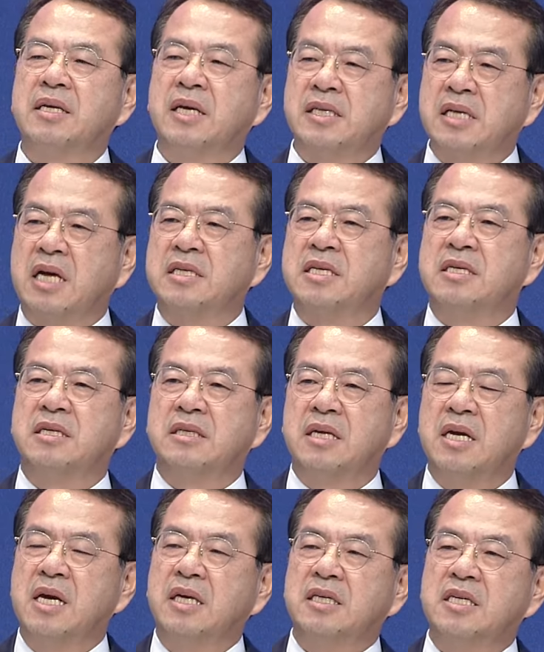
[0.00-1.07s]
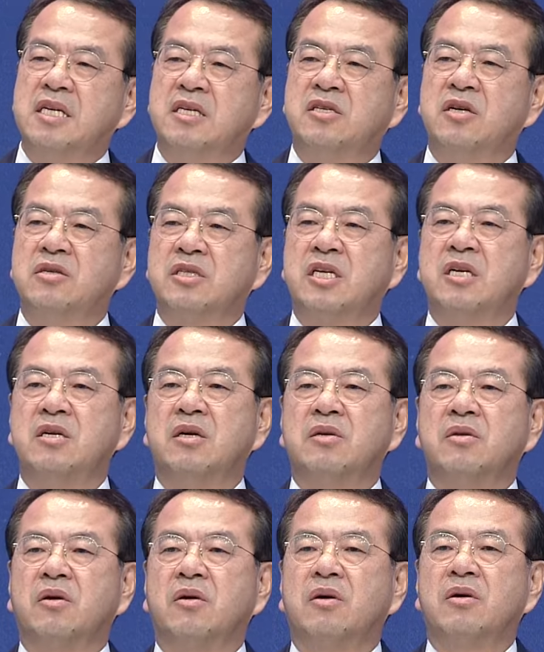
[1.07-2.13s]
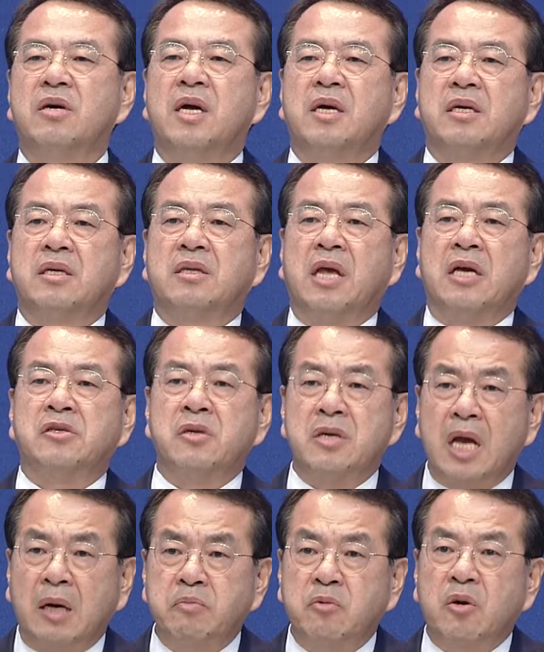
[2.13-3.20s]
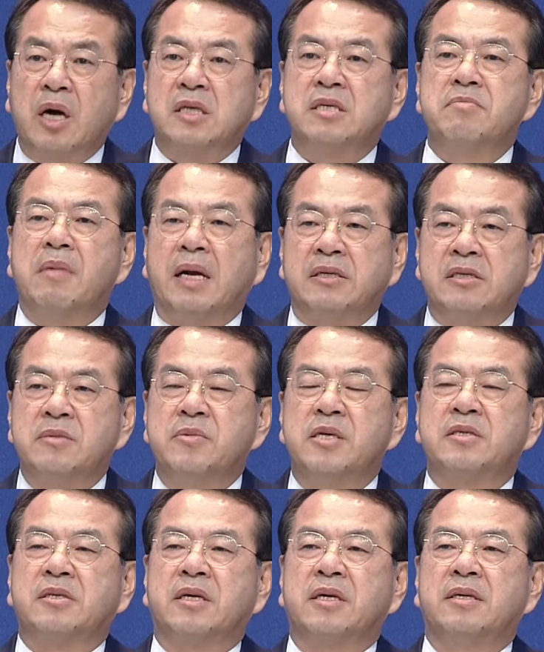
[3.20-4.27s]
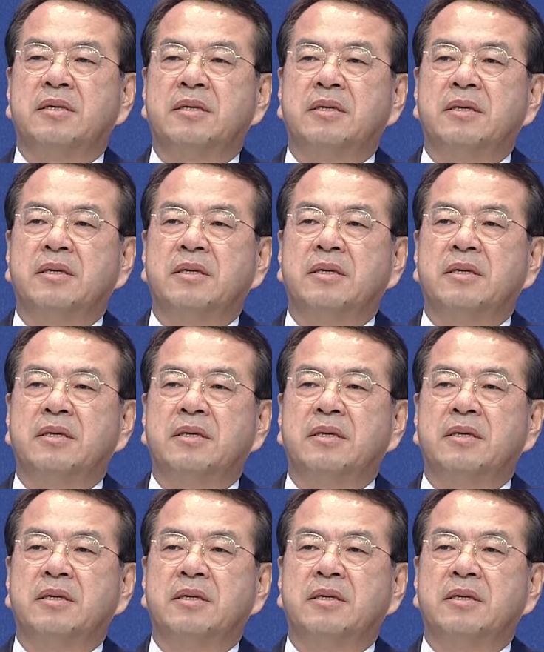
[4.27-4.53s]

이게 사실은 2007년도 그 대성에 앞두가신 말씀이었어요.